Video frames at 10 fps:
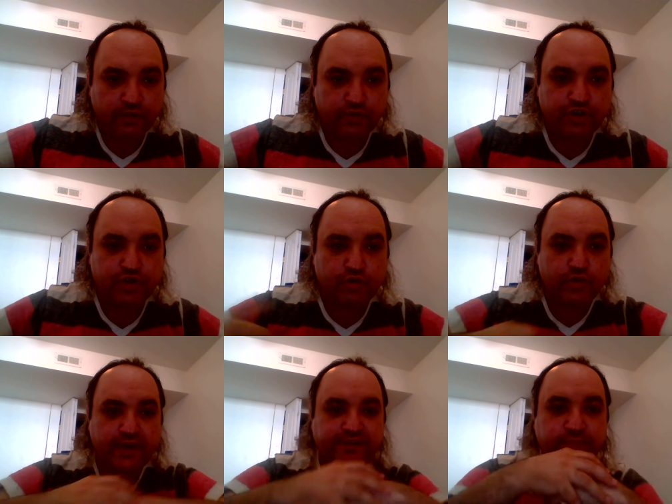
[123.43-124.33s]

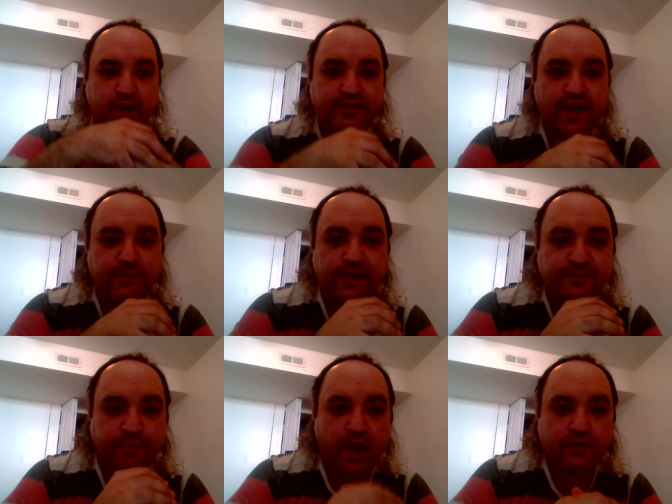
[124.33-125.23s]
кучкуясь и бродя в
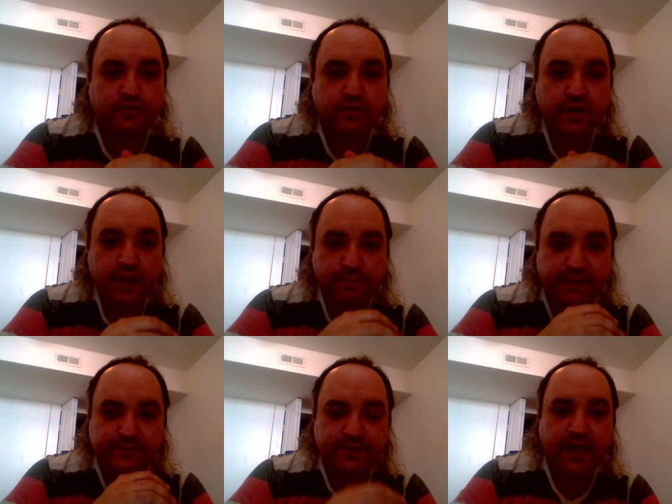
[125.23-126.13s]
развалку,
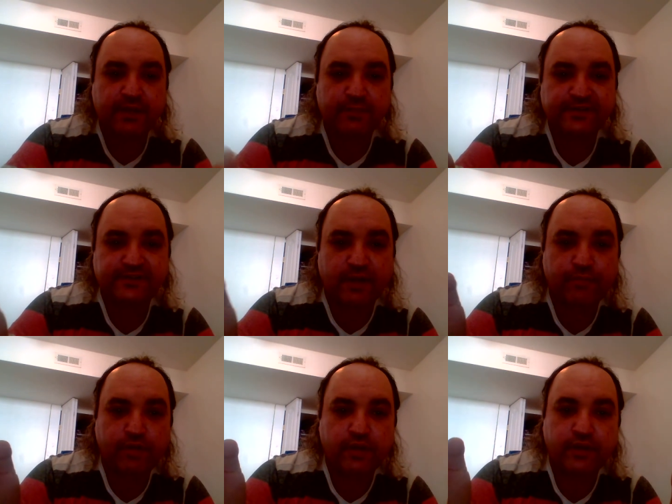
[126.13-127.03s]
пятнали мы с
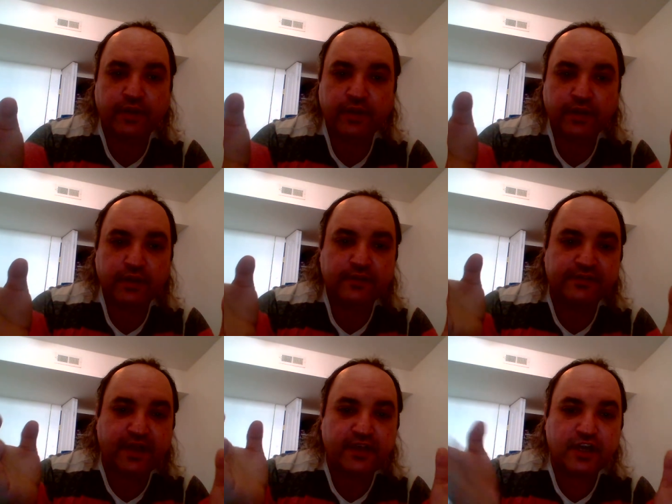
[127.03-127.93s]
тобой
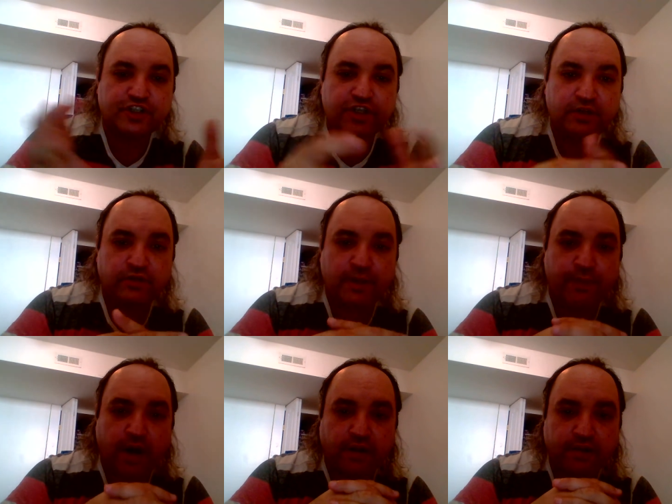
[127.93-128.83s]
заезжий
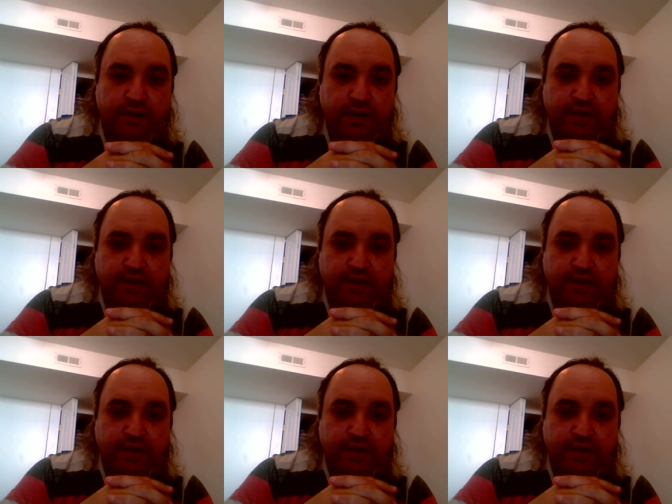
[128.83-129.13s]
лунопарк,